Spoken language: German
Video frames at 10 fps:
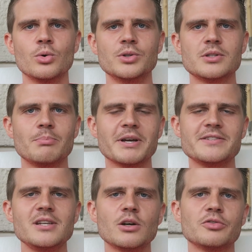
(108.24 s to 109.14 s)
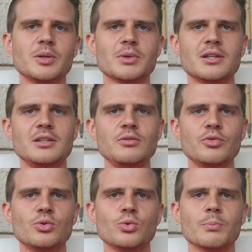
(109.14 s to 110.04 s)
und basierend auf dem
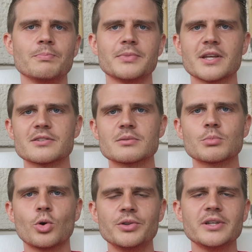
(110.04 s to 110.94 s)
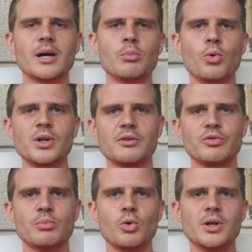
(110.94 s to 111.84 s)
Kreditvolumen, das konnte ja
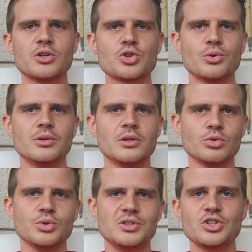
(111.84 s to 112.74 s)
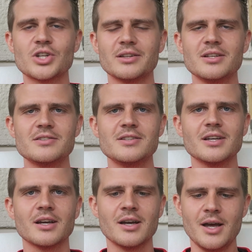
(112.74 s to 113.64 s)
Monat für Monat schon durch die
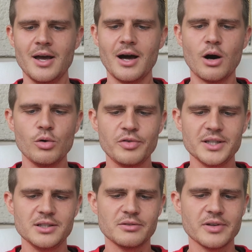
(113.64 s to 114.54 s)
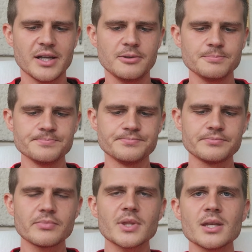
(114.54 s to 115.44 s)
Statistiken aufaddiert werden,
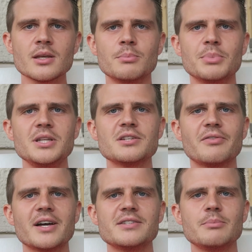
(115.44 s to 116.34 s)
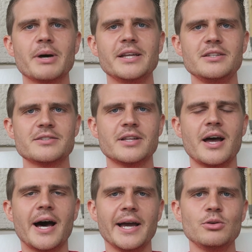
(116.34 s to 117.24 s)
bin ich quasi bei diesen
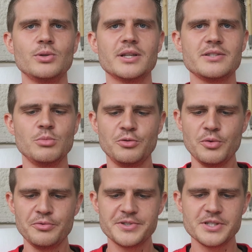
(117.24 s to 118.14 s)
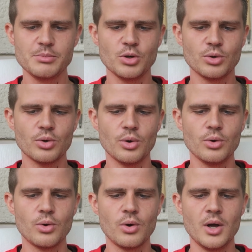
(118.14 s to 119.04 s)
157 Millionen
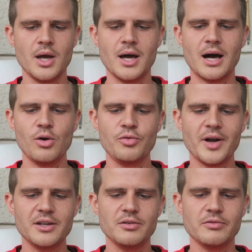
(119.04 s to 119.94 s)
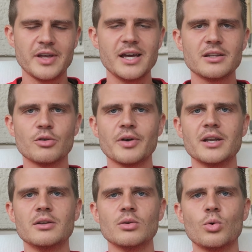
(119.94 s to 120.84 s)
Euro auf einen Wert, auf
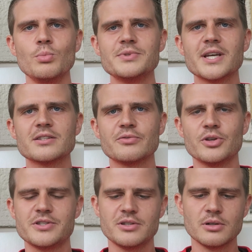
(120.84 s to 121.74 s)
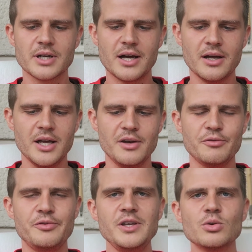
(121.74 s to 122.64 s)
einen Umsatz von circa
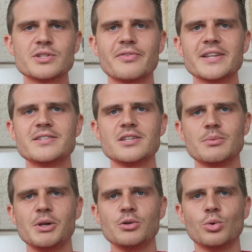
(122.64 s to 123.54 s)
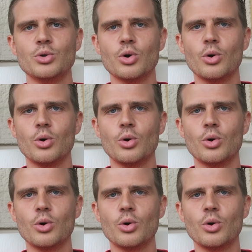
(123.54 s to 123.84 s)
24 Millionen